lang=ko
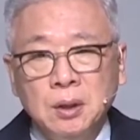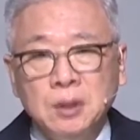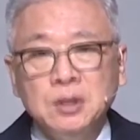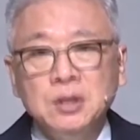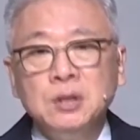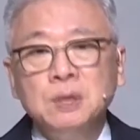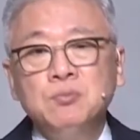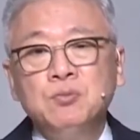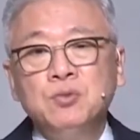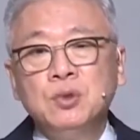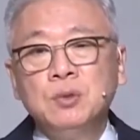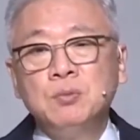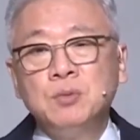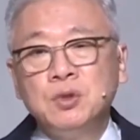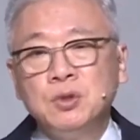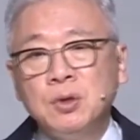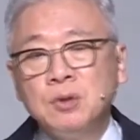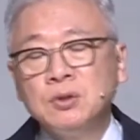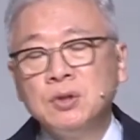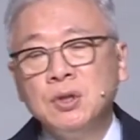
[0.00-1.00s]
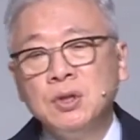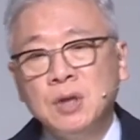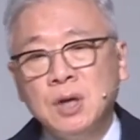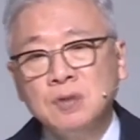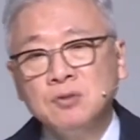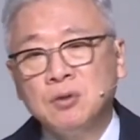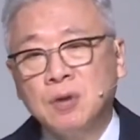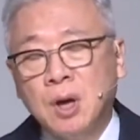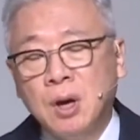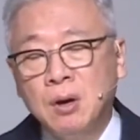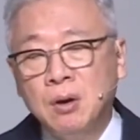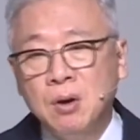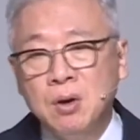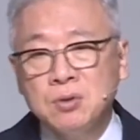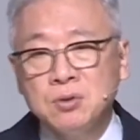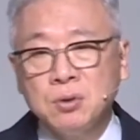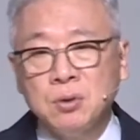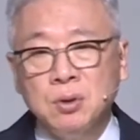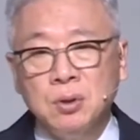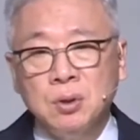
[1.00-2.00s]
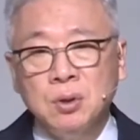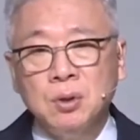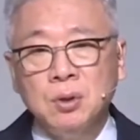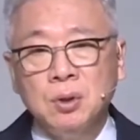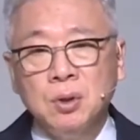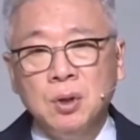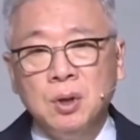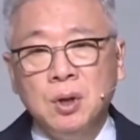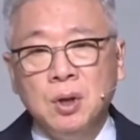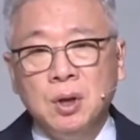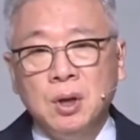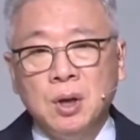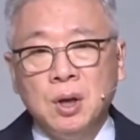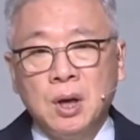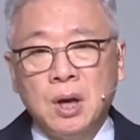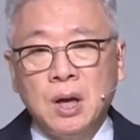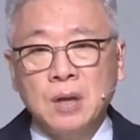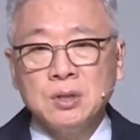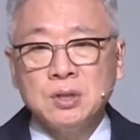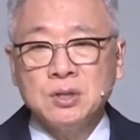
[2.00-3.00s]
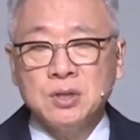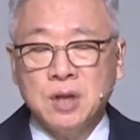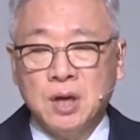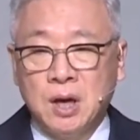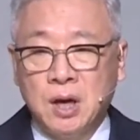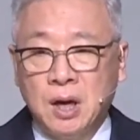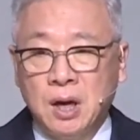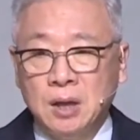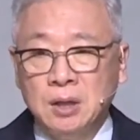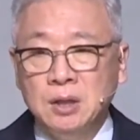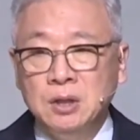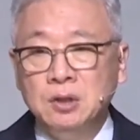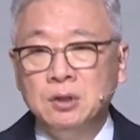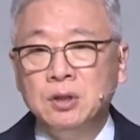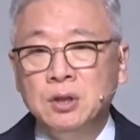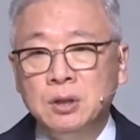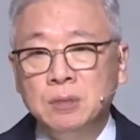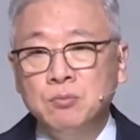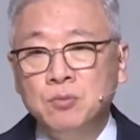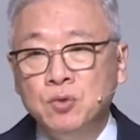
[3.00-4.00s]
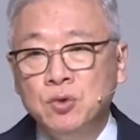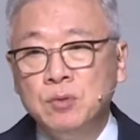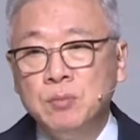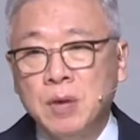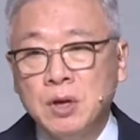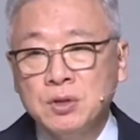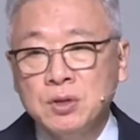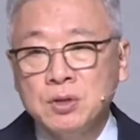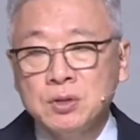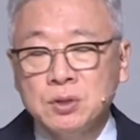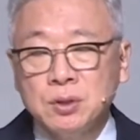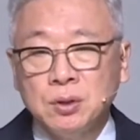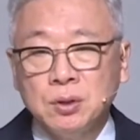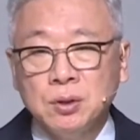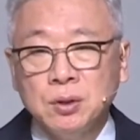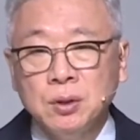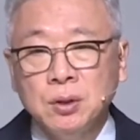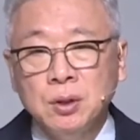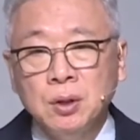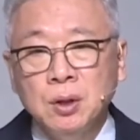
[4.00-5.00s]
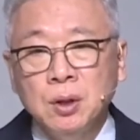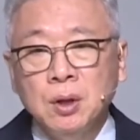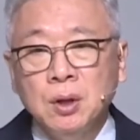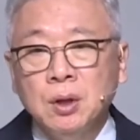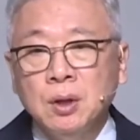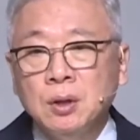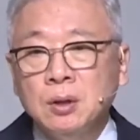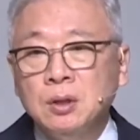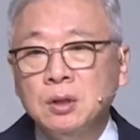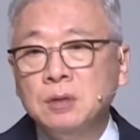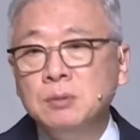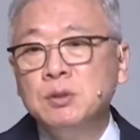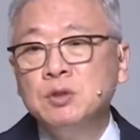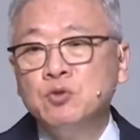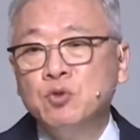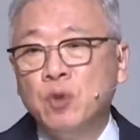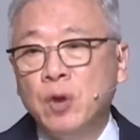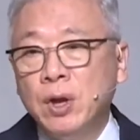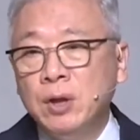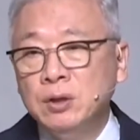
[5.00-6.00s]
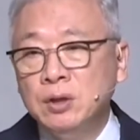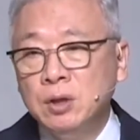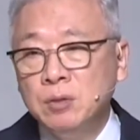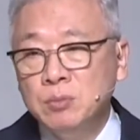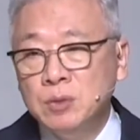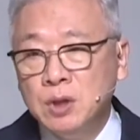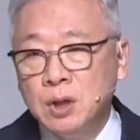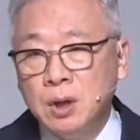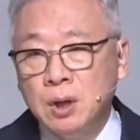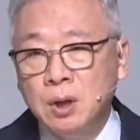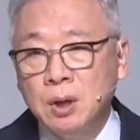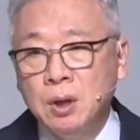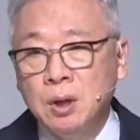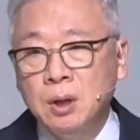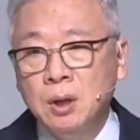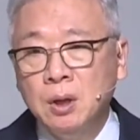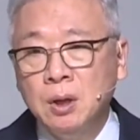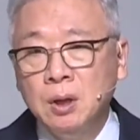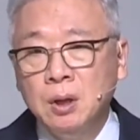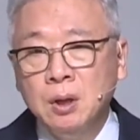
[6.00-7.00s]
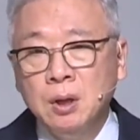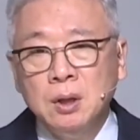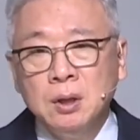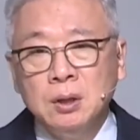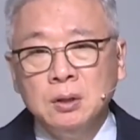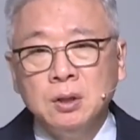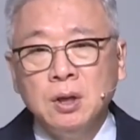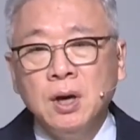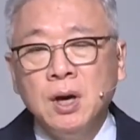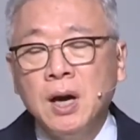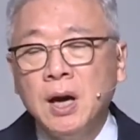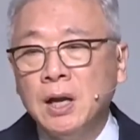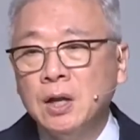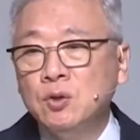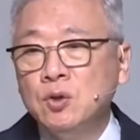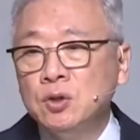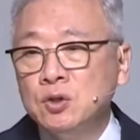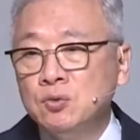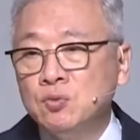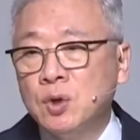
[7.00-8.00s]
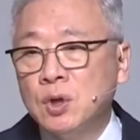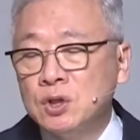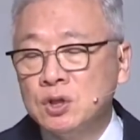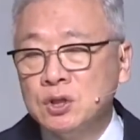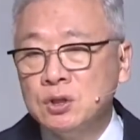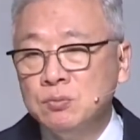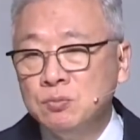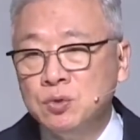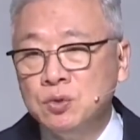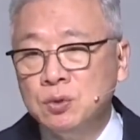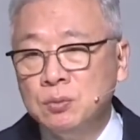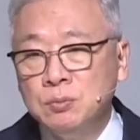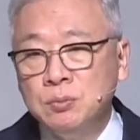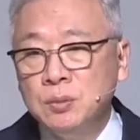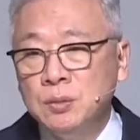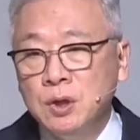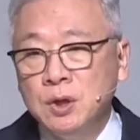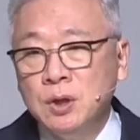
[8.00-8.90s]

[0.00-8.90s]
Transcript: 심부름은 떡덩이 가지고 간 거죠. 가서 잘 임무를 마쳤어요. 그거면 뭐 된 겁니다. 더 안 해도 누가 심부름